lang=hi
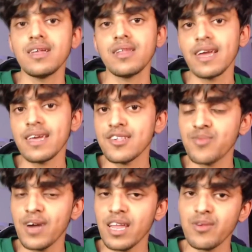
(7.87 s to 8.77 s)
लड़ाई किस
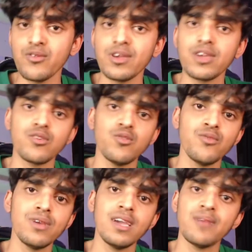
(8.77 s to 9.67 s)
बारे में हुई क्यों
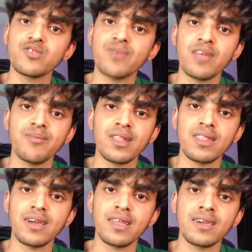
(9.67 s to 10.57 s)
हुई हम इस बारे में बात नहीं
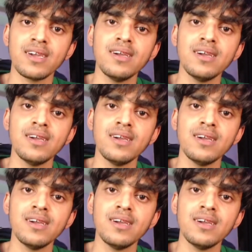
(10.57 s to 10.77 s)
करेंगे